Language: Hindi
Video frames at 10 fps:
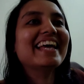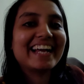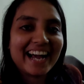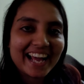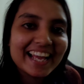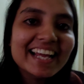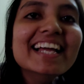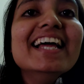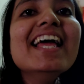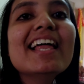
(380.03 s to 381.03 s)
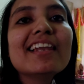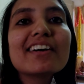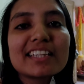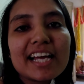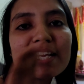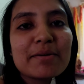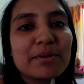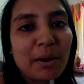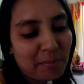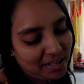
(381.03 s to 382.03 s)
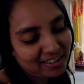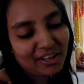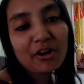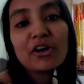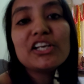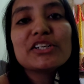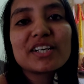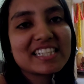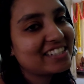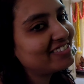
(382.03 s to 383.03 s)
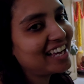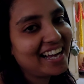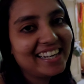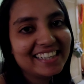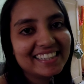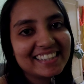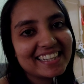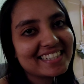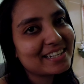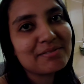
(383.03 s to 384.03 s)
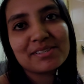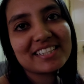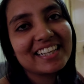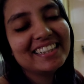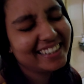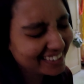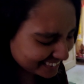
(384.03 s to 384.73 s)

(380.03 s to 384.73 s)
देखा है लगता है ये भी हमारे तरह कलयुग का जीवड़ा है कलयुग कलयुग